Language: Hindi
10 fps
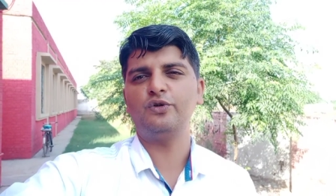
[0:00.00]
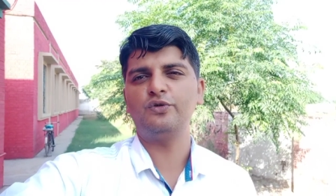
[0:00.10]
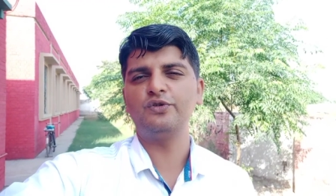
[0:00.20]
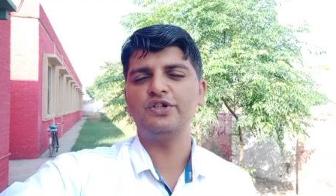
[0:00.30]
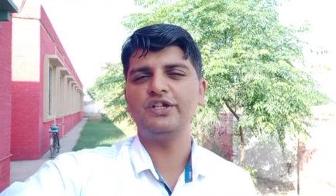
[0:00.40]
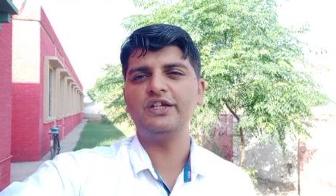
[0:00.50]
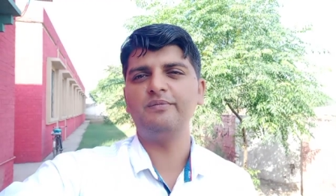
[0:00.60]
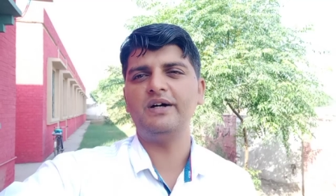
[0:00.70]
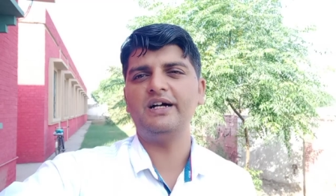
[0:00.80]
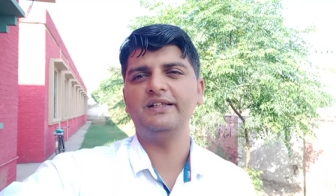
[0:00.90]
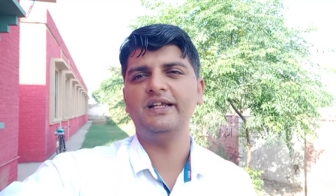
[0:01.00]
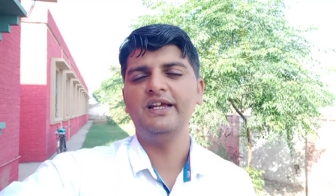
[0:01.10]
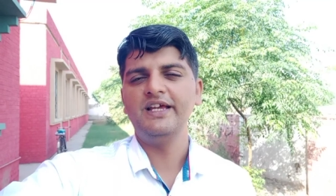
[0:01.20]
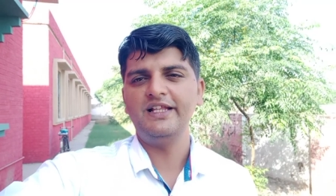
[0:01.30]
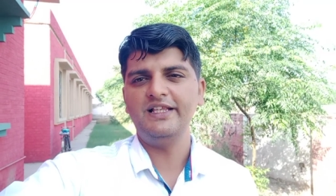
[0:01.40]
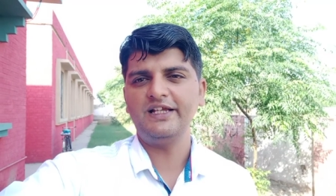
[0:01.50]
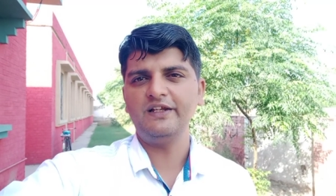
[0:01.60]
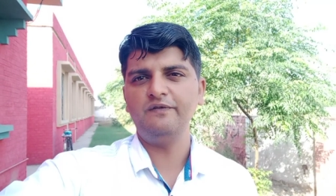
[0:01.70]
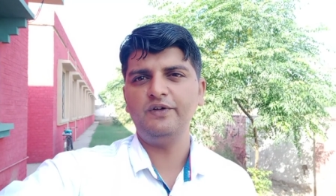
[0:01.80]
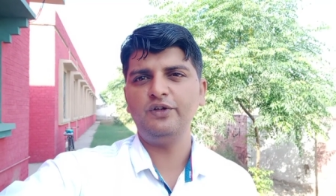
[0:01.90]
खुशी की बात है
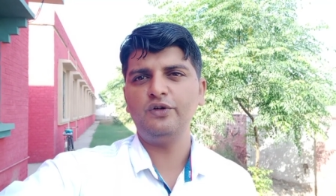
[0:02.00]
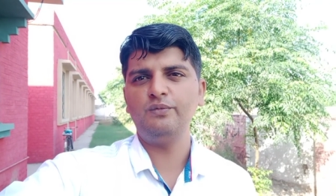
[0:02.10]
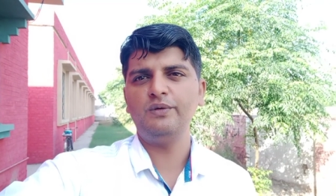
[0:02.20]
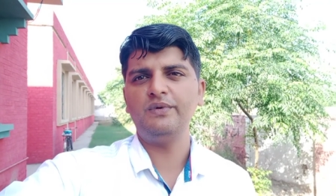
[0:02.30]
लेकिन वीडियो में